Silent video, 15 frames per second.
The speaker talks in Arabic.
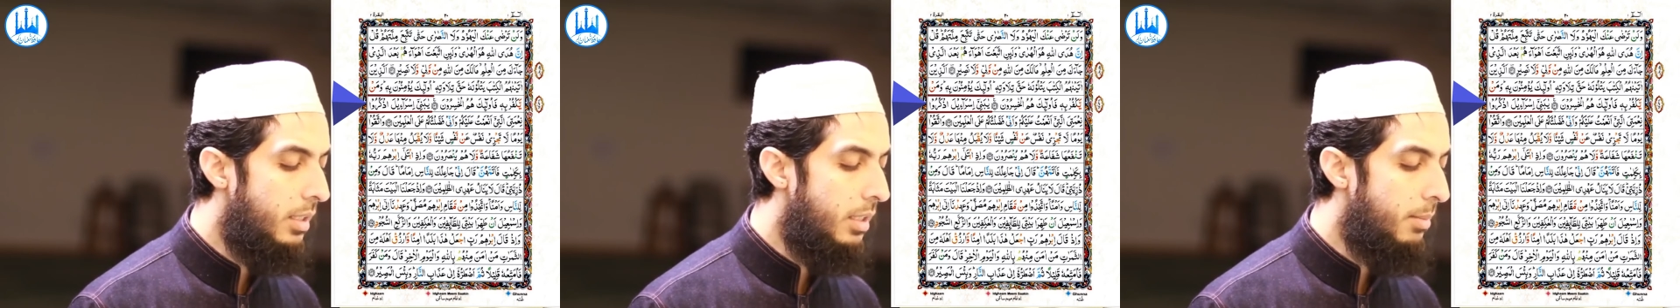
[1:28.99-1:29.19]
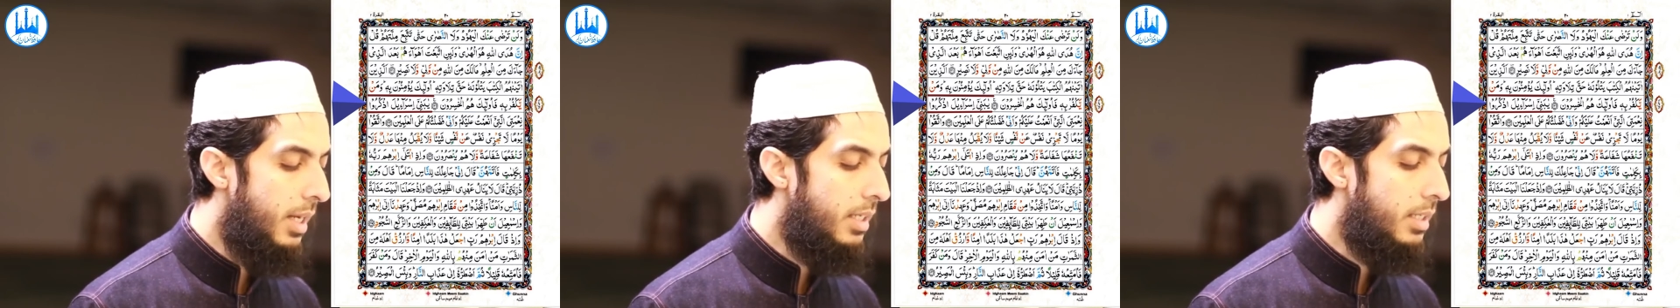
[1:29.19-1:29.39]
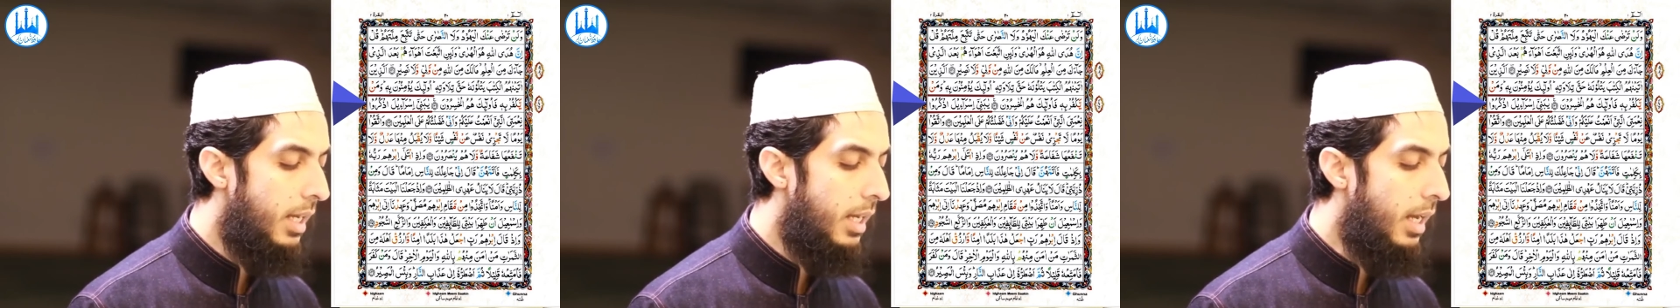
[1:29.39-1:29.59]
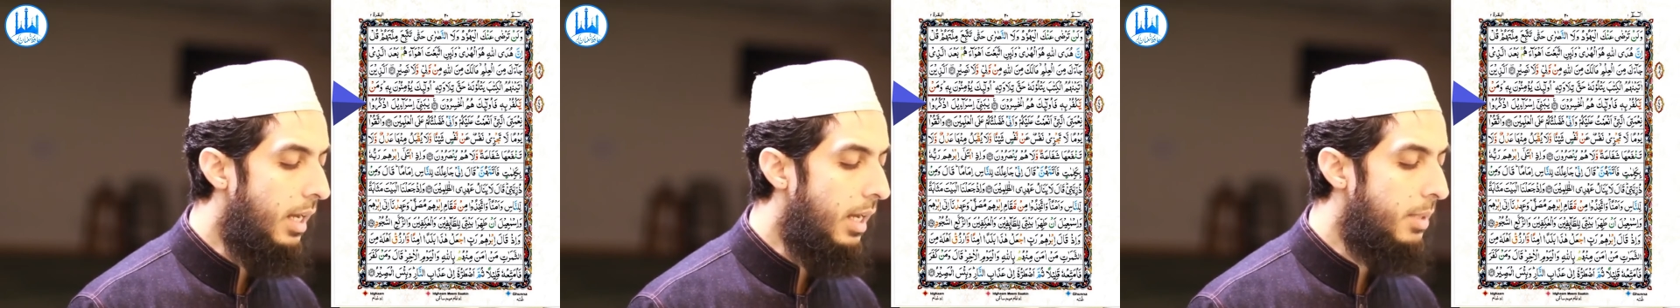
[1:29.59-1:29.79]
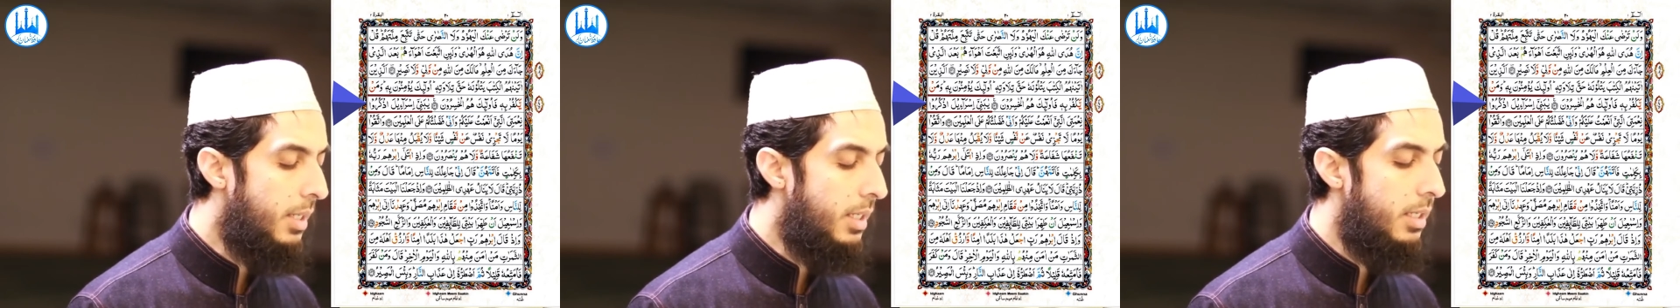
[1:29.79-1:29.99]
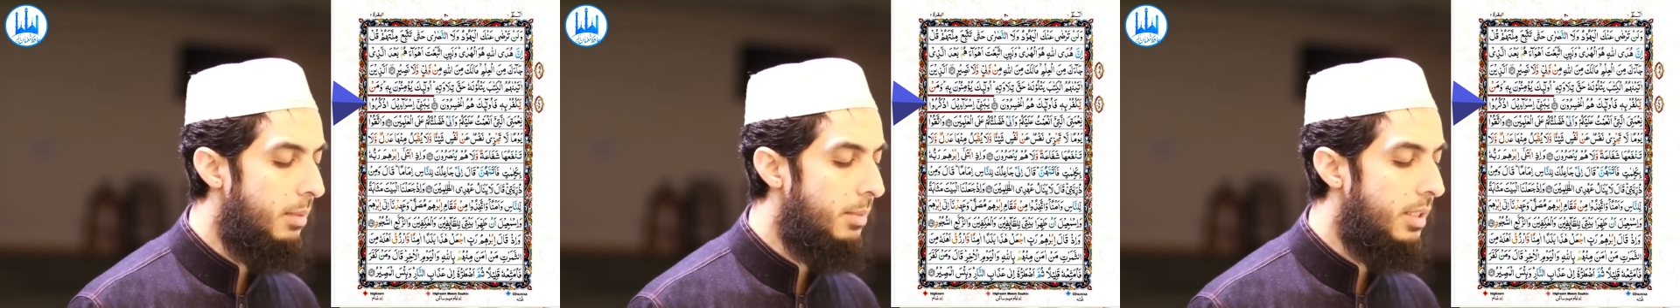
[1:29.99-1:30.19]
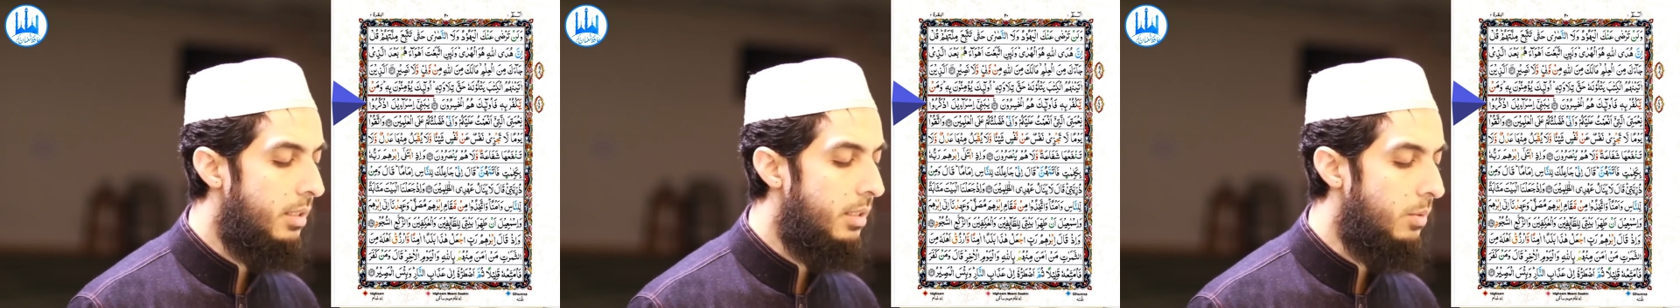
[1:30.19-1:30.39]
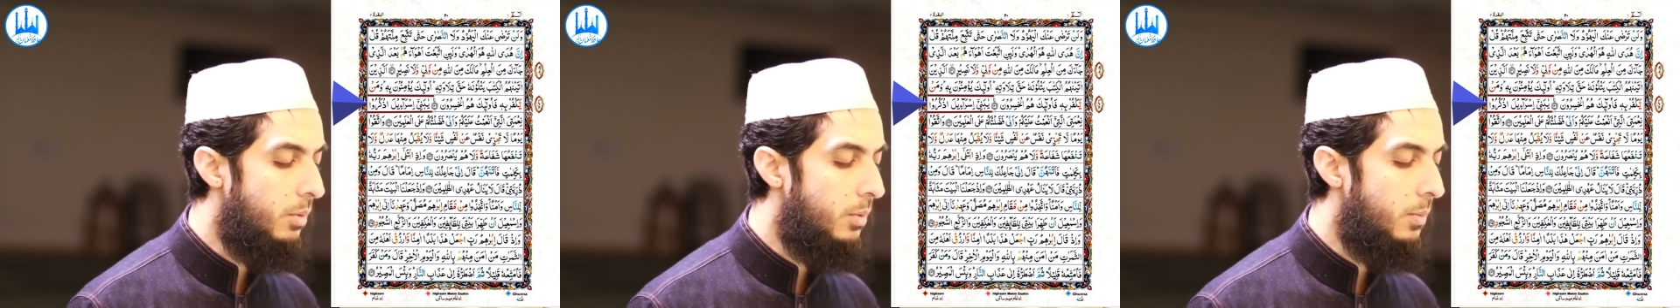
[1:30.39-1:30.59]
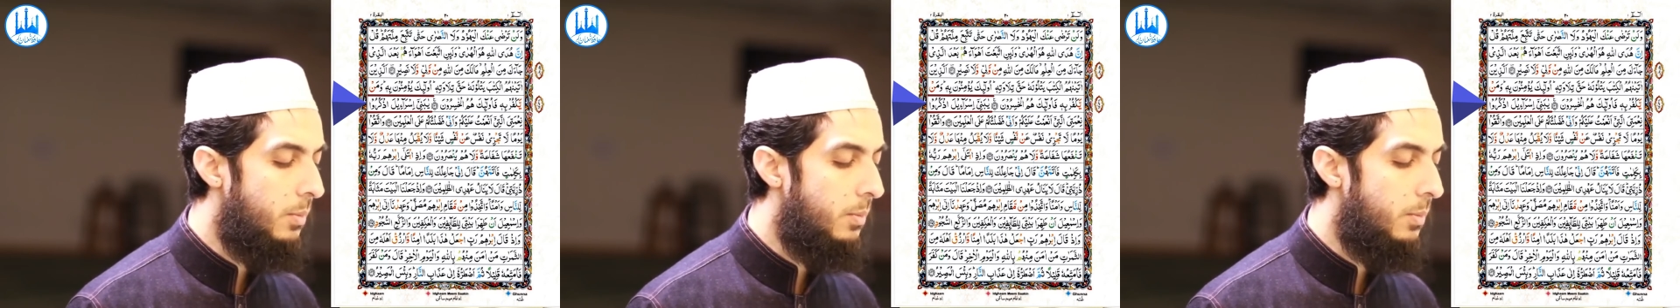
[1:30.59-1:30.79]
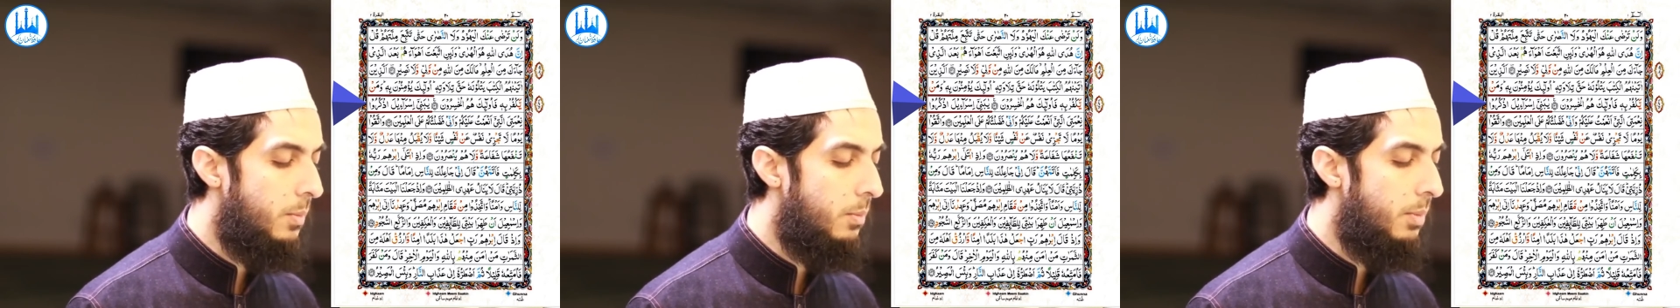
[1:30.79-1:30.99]
من امن
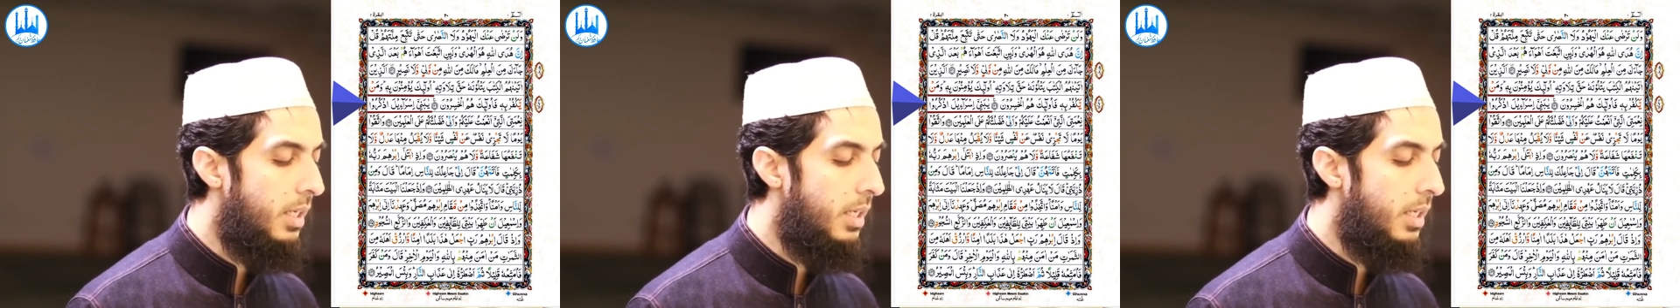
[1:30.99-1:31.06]
منهم